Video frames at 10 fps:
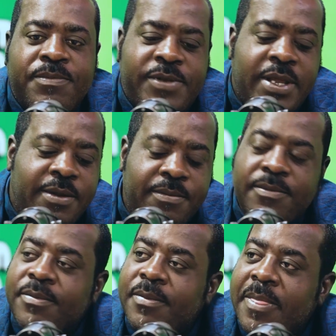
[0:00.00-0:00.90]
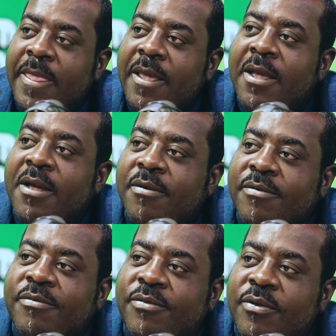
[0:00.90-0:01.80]
quelles sont les techniques qui définissent
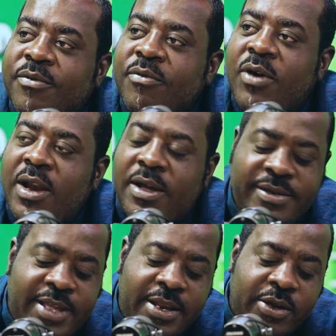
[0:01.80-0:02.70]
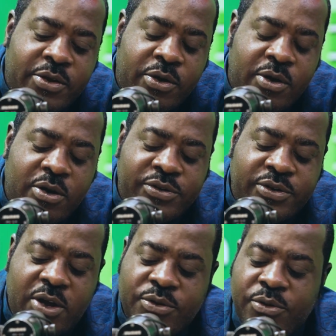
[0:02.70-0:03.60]
que ça soit voilà. que ça soit un art. On
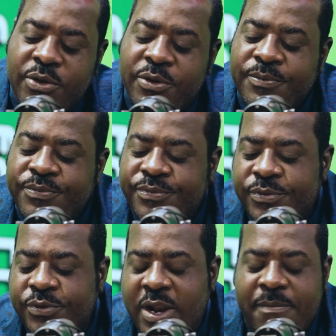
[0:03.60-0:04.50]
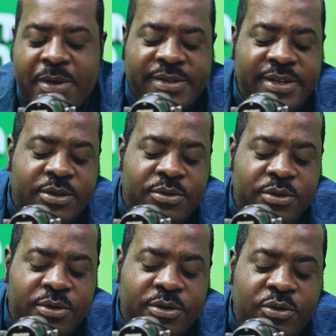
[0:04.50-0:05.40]
sort de, la pratique
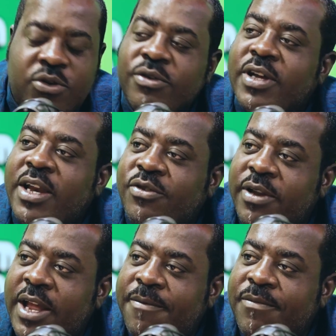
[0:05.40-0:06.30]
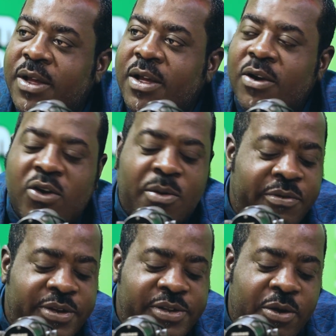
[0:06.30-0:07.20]
du conte traditionnel, comme on
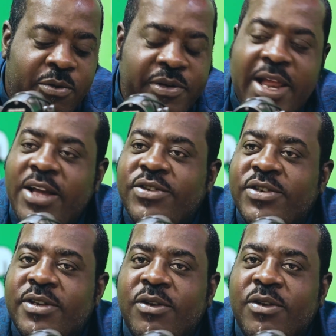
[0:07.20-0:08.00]
disait au village,